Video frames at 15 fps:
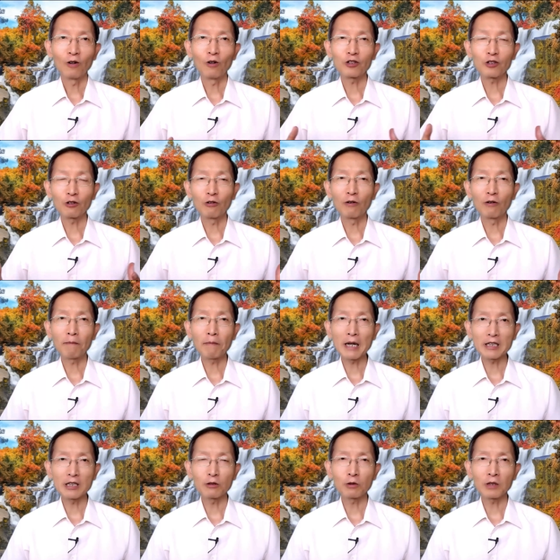貌是我们
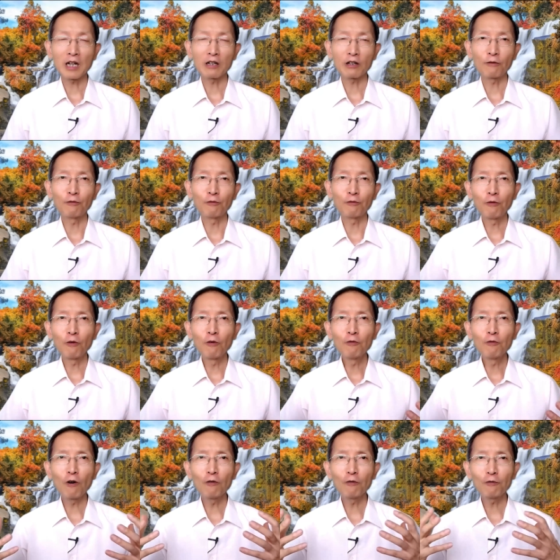把基督的道理
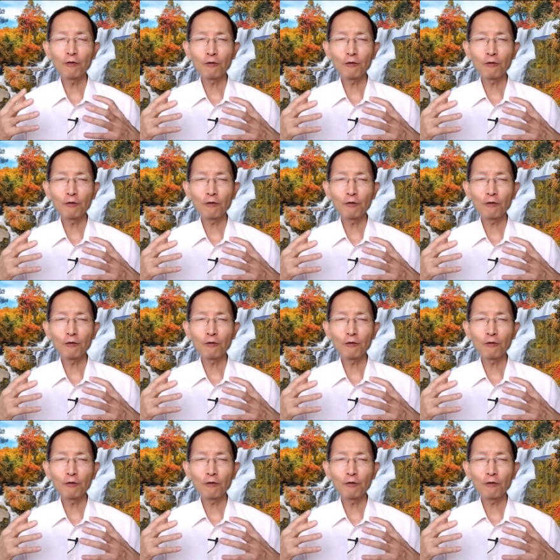丰丰